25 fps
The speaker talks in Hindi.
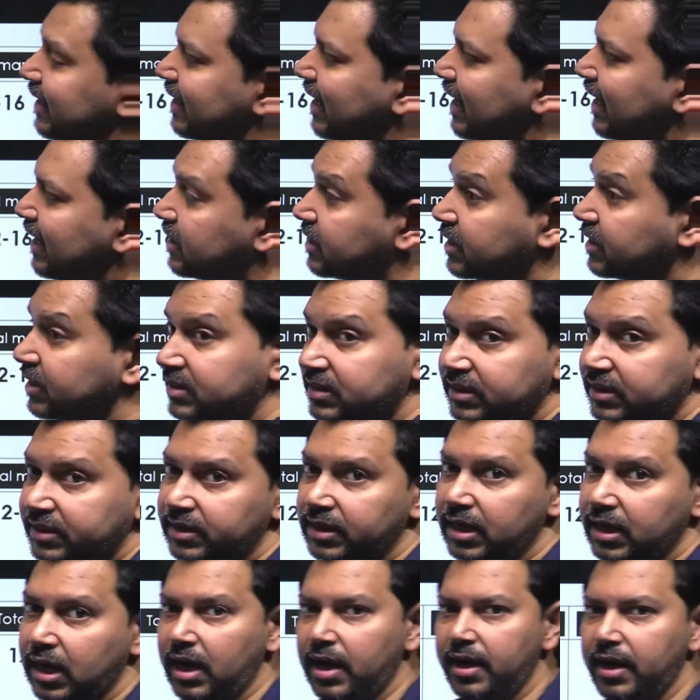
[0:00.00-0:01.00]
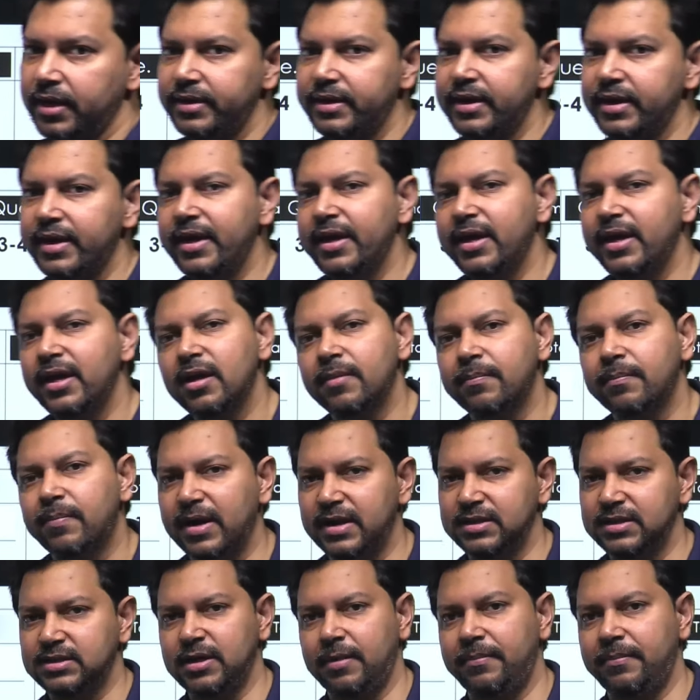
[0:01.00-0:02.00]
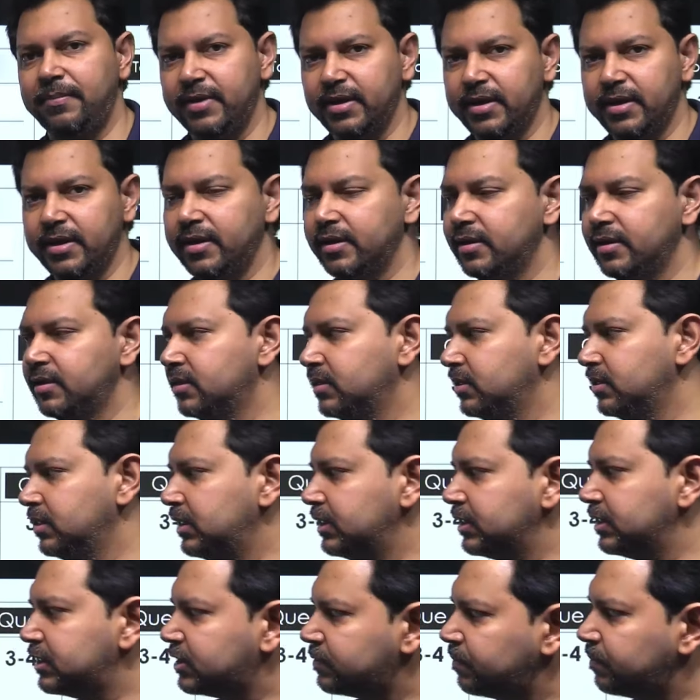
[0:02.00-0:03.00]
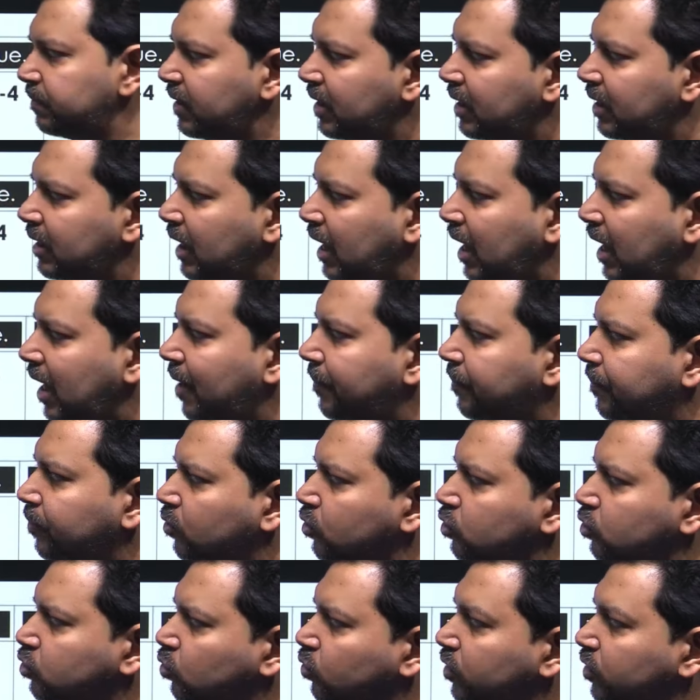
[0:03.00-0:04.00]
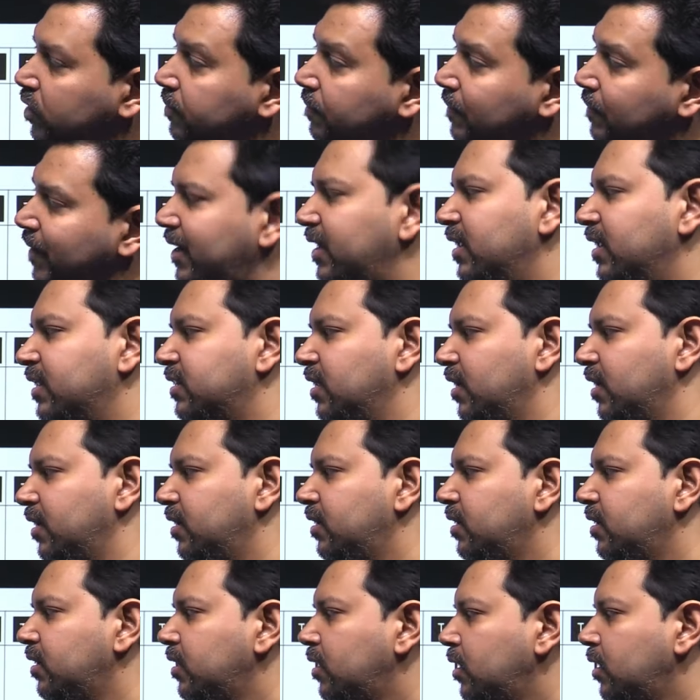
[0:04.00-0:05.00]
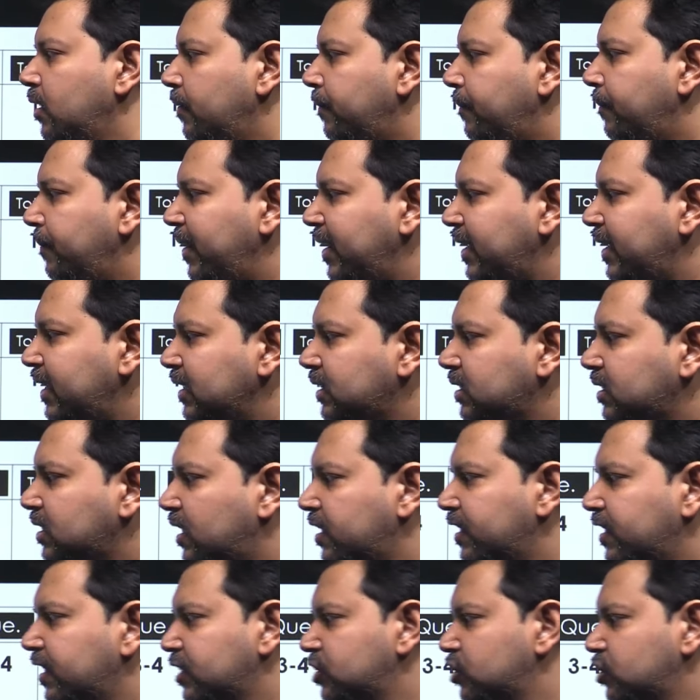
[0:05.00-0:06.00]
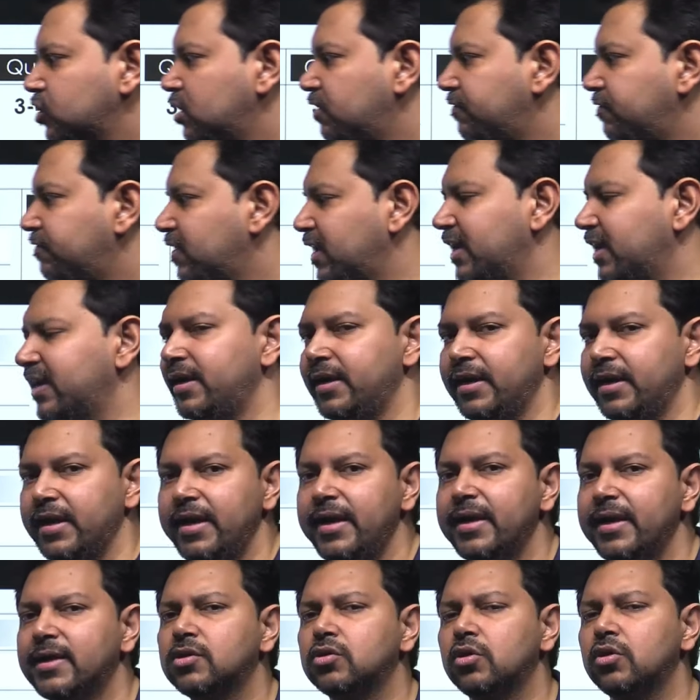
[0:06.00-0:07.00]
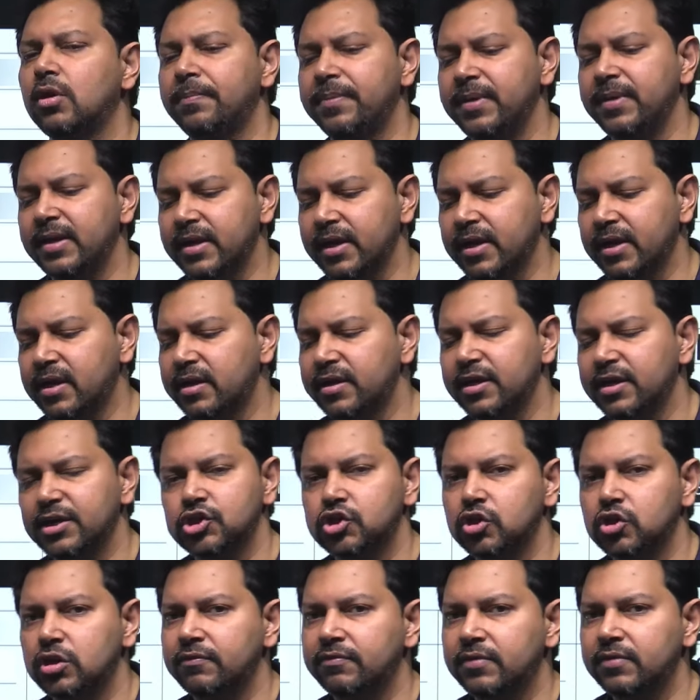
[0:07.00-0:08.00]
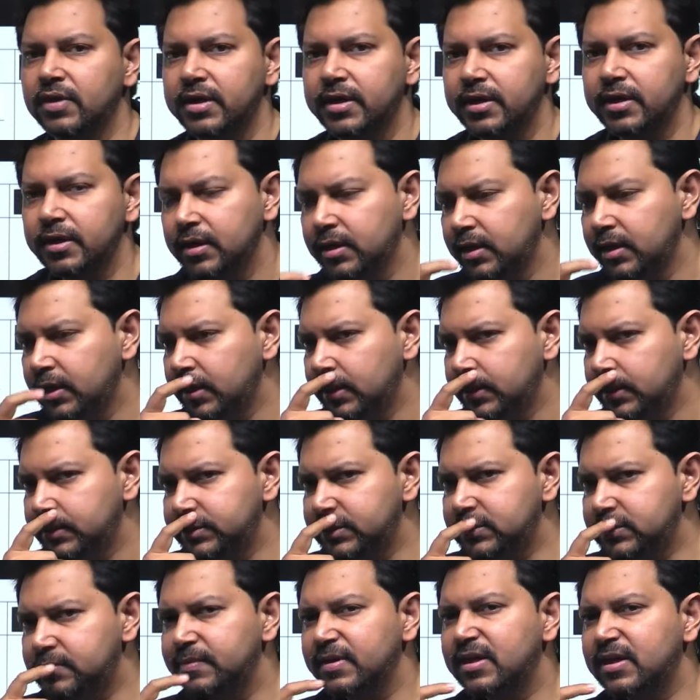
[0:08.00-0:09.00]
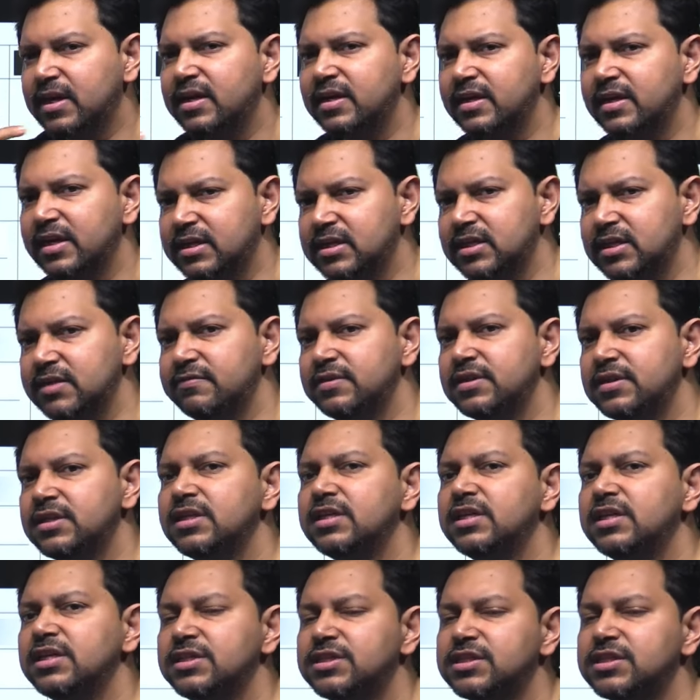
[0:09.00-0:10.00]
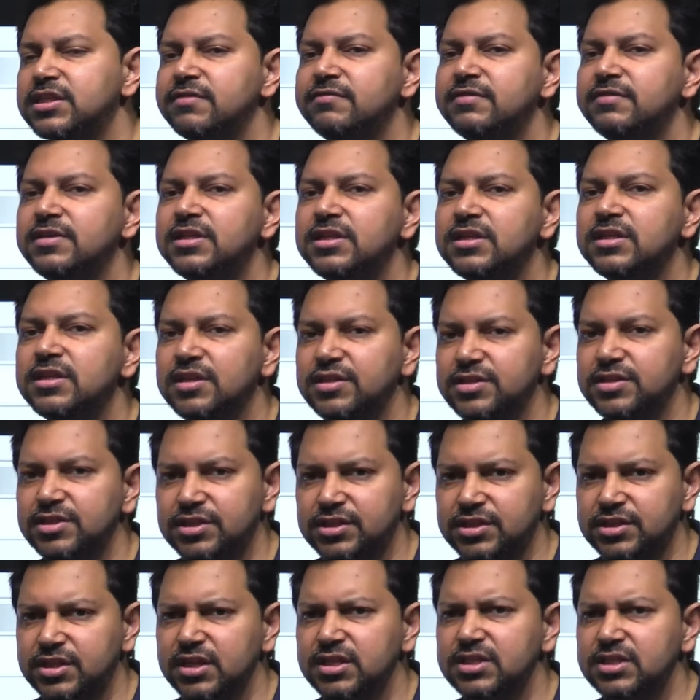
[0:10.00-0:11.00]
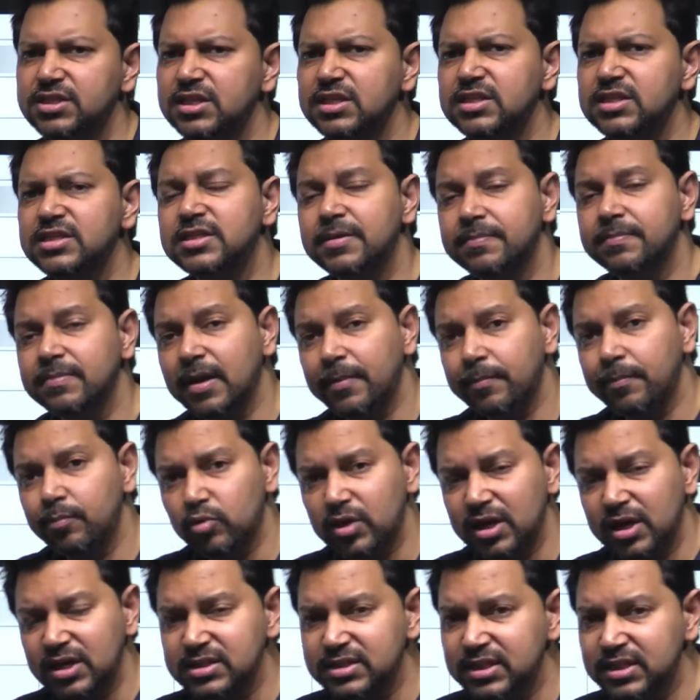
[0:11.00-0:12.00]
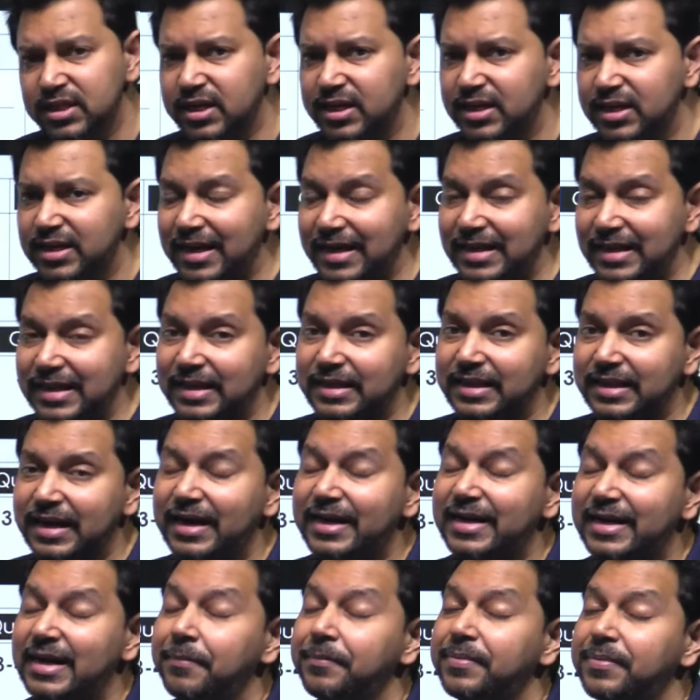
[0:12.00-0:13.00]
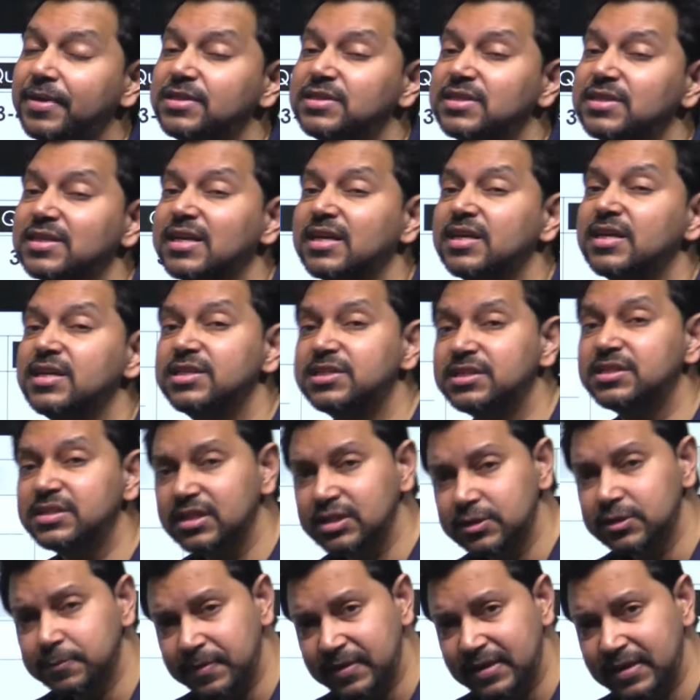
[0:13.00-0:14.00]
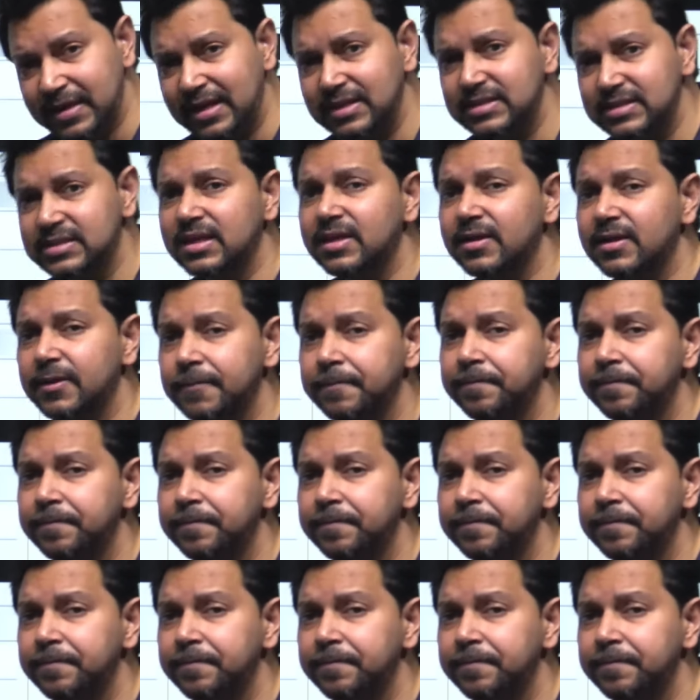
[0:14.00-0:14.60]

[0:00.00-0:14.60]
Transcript: इलेक्ट्रिसिटी हाँ ये एक बड़ा चैप्टर है इसमें आपको थोड़ी मेहनत है मेहनत कंडक्शन ऑफ करंट एक टॉपिक है कंडक्शन ऑफ करंट जिसमें कंडक्टिविटी रेजिस्टिविटी रेजिस्टेंस इन सब का पूरा जिक्र किया जाता है टेम्परेचर का रेजिस्टेंस पे क्या असर है